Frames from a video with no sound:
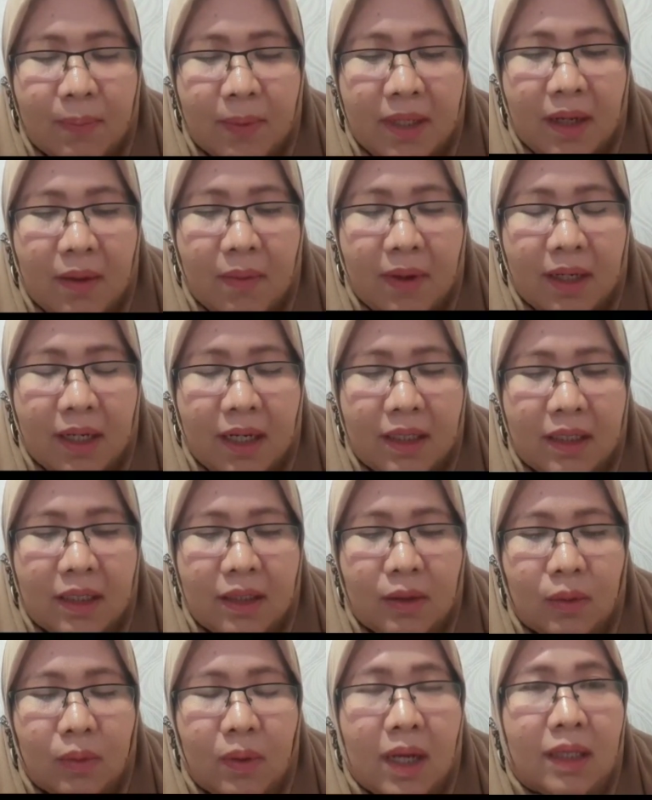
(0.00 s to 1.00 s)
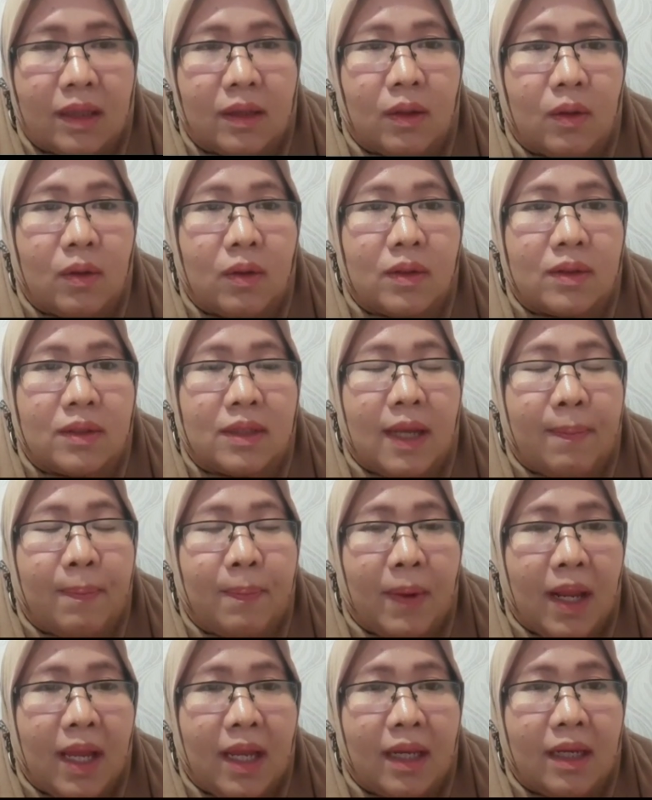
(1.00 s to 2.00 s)
Penawaran itu atau
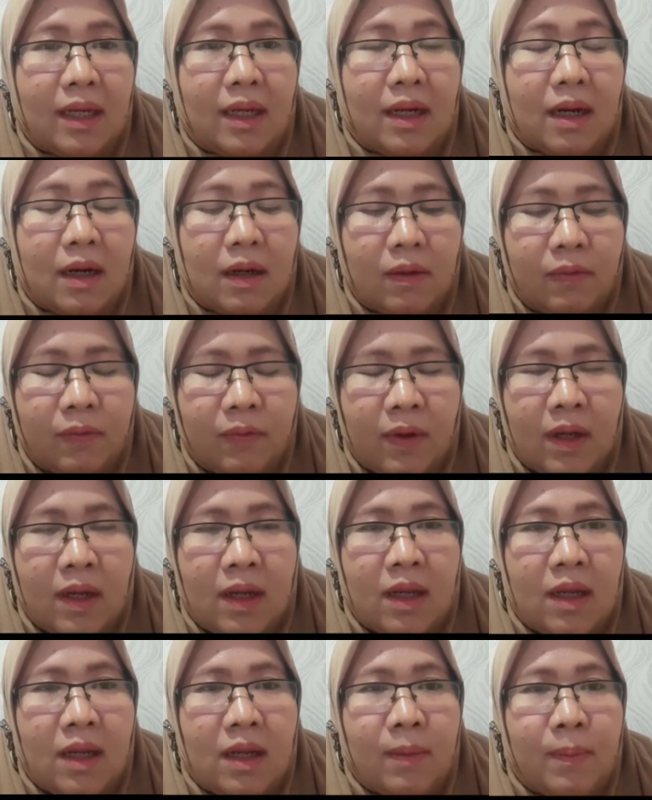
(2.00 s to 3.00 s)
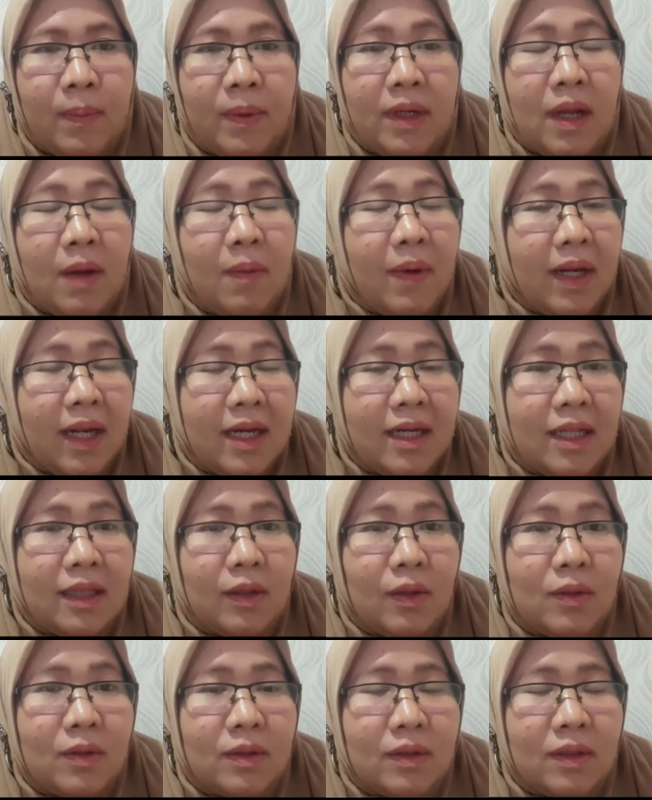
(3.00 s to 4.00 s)
supply curve penawaran
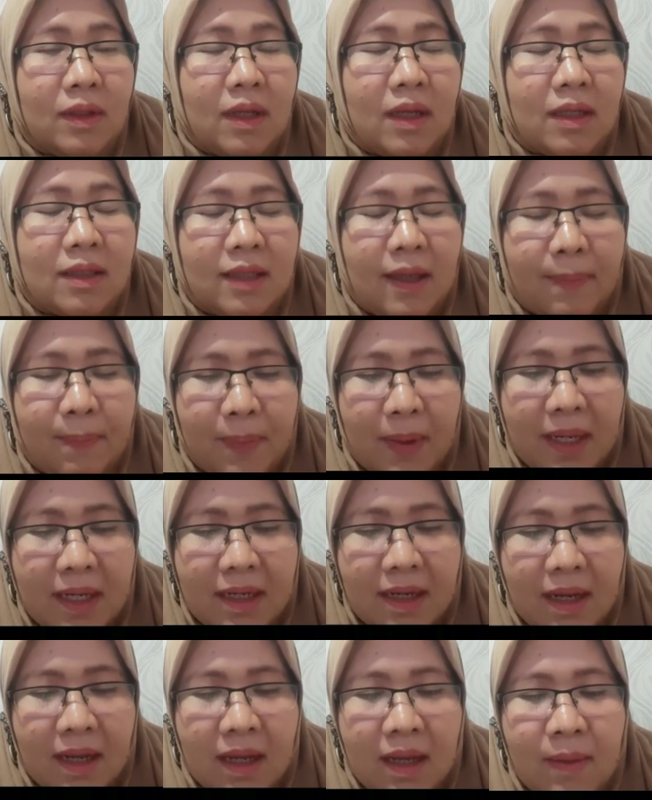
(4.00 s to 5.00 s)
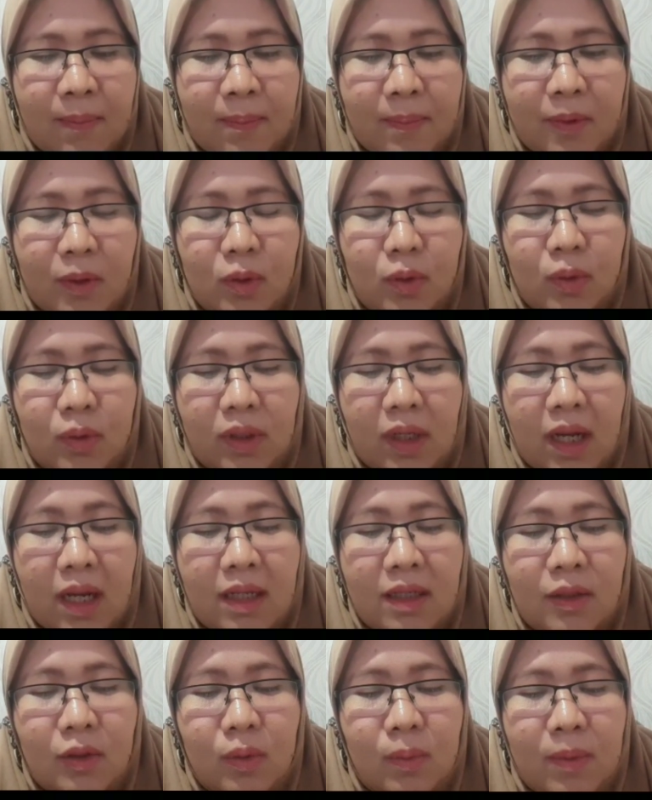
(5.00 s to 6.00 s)
atau eh, supply ya
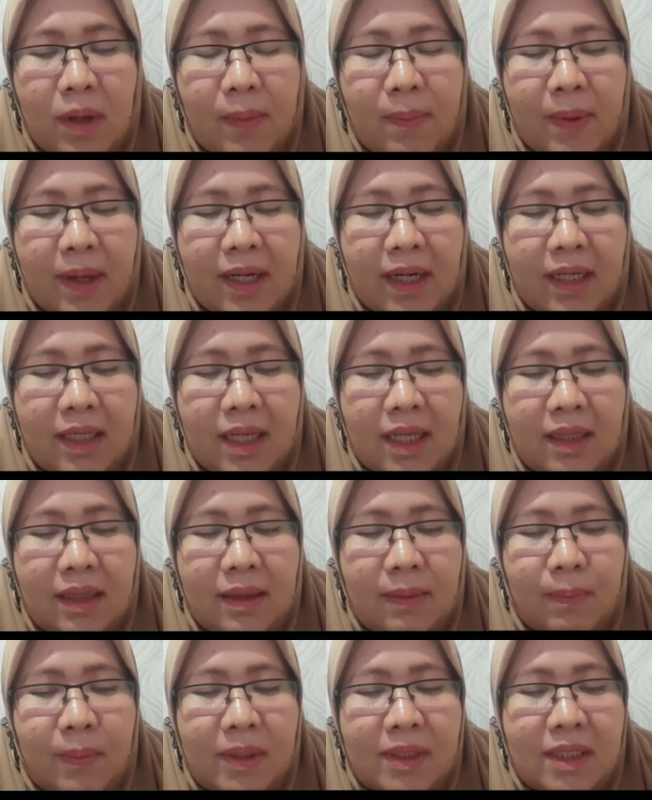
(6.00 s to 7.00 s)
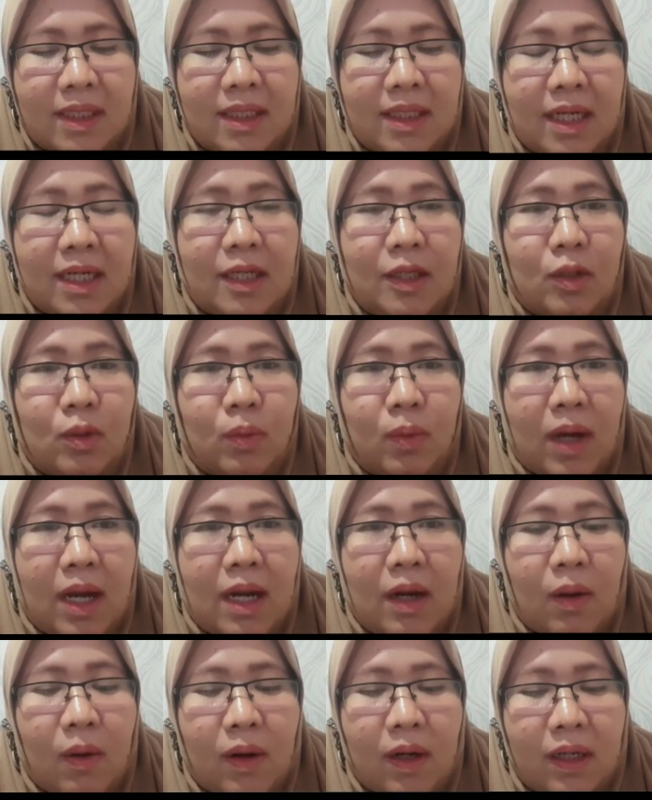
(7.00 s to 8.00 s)
menunjukkan jumlah barang yang bersedia
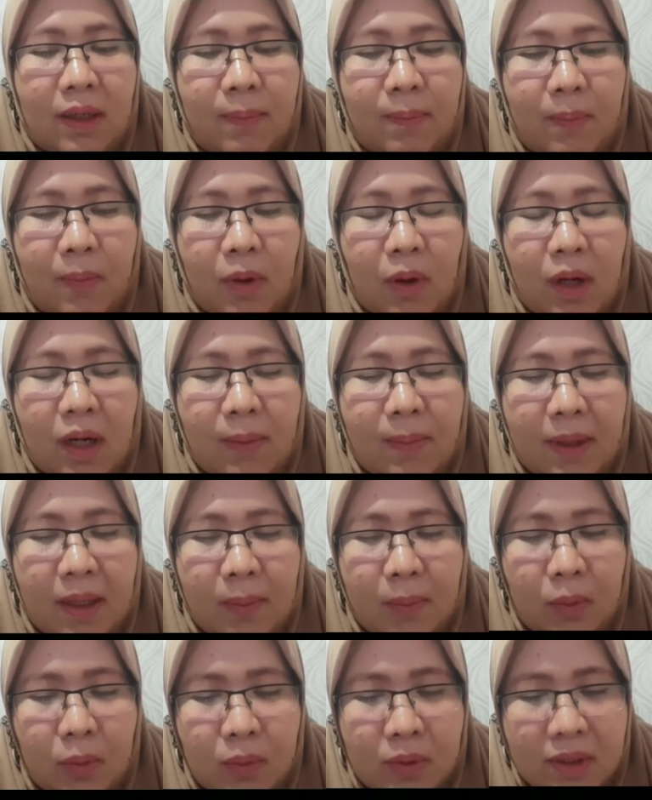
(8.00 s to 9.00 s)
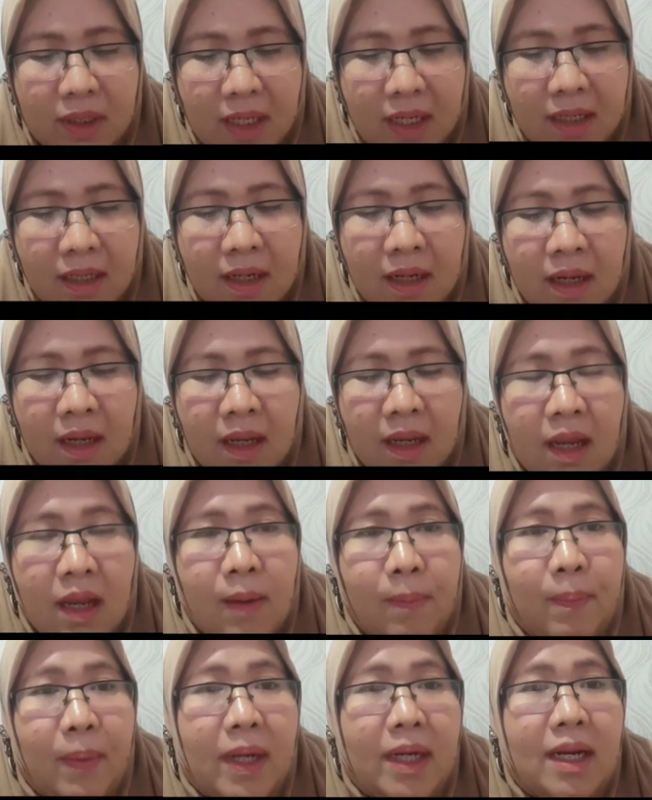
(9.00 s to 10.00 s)
dijual oleh oleh para produsen
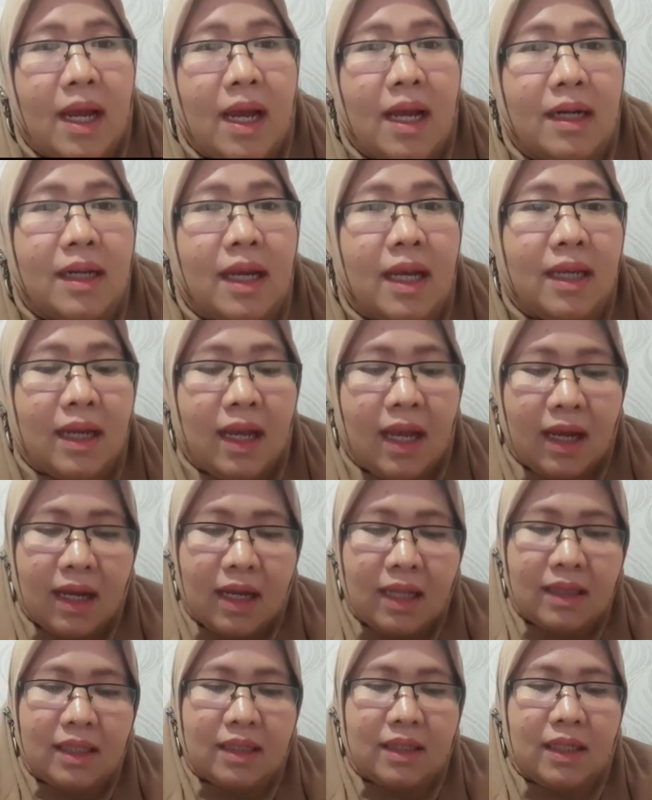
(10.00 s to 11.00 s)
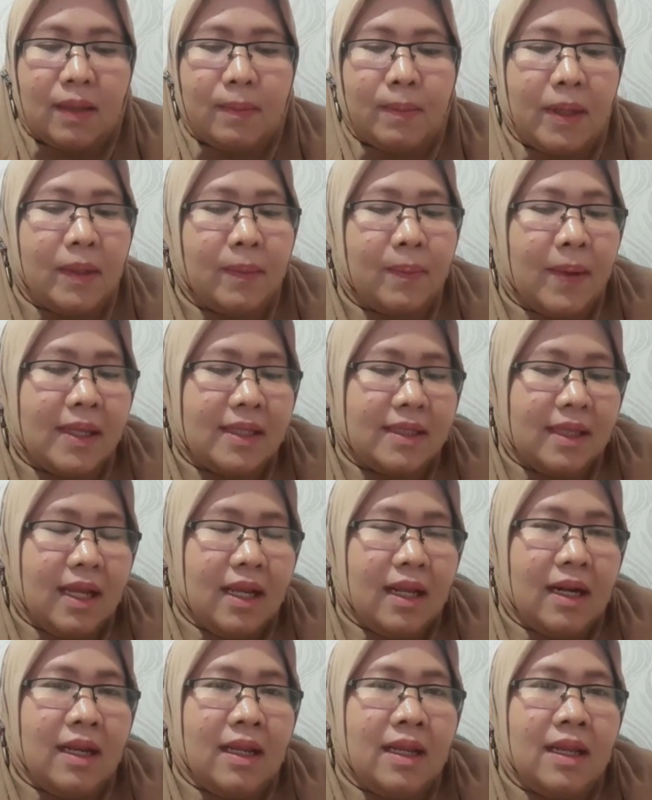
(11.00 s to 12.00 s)
pada harga yang akan diterima di
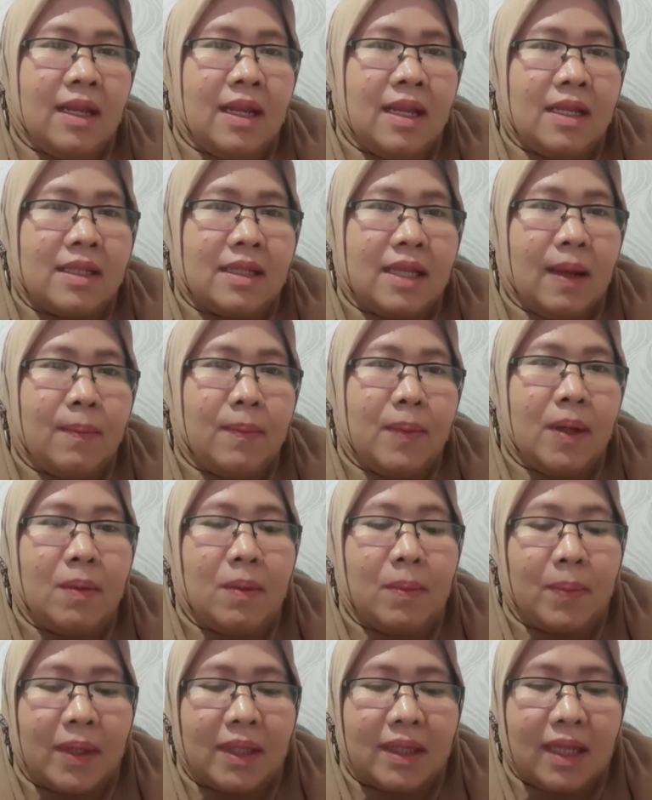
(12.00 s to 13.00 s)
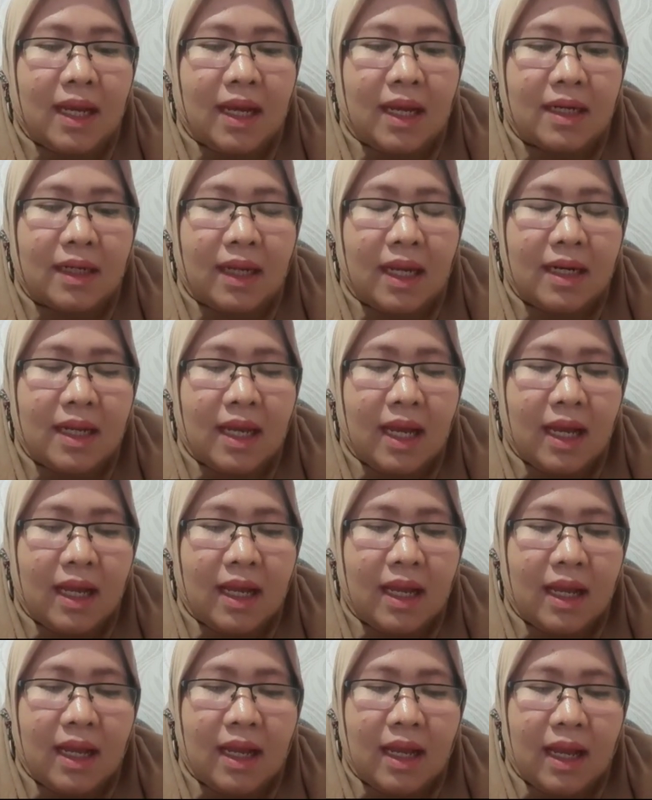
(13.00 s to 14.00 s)
pasar sambil mempertahankan
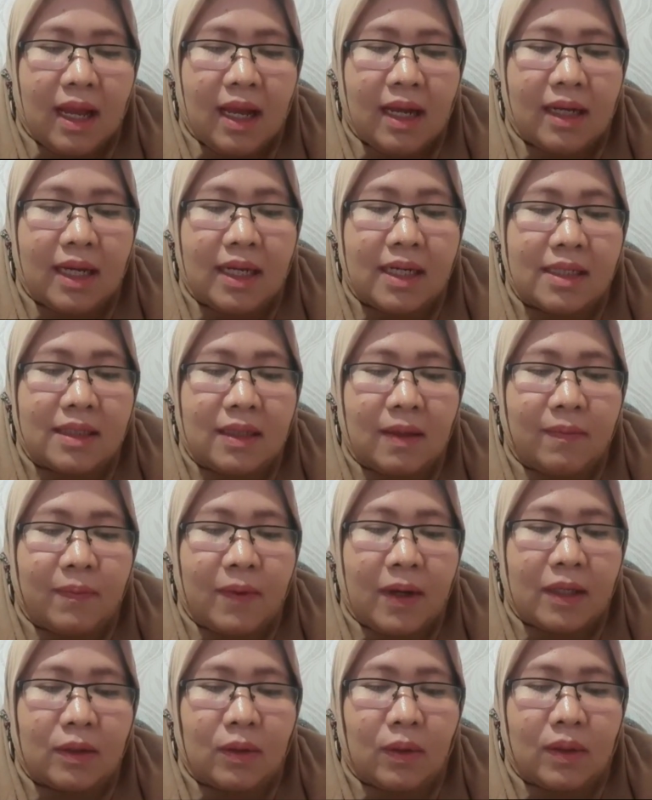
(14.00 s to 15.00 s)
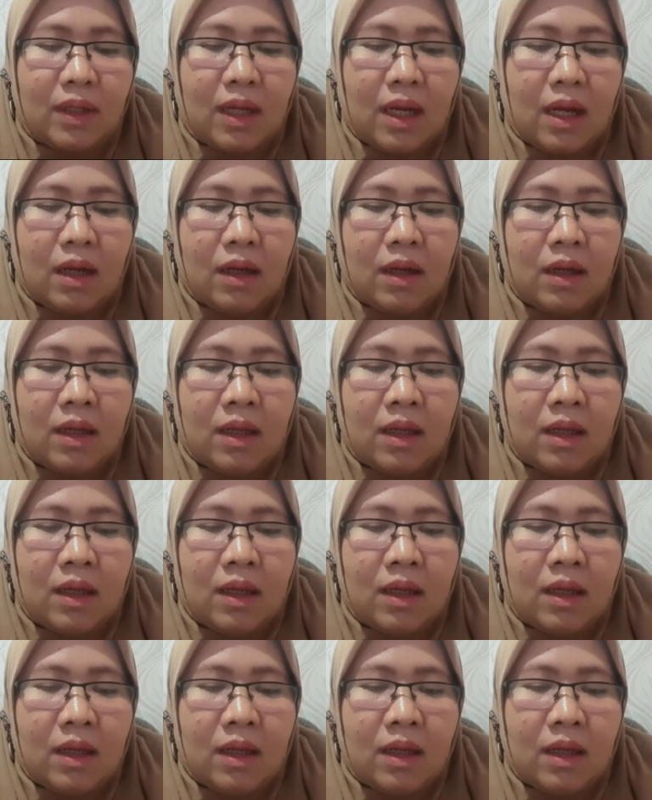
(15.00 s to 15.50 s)
agar setiap faktor yang